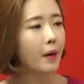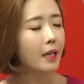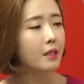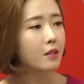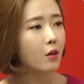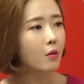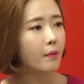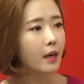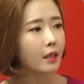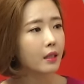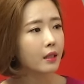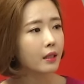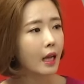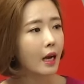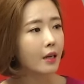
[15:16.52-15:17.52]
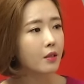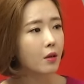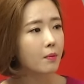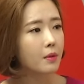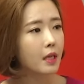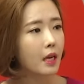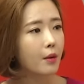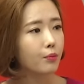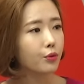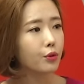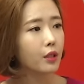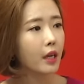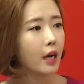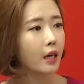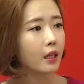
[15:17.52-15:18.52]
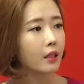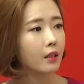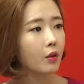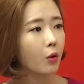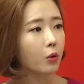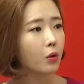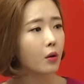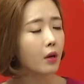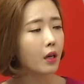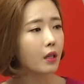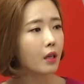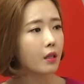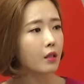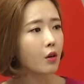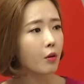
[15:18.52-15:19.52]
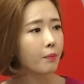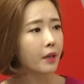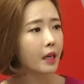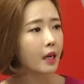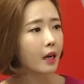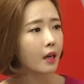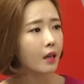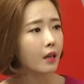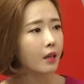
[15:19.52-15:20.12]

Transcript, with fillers: 판정받은 당첨자의 물량은 어떻게 되는 겁니까?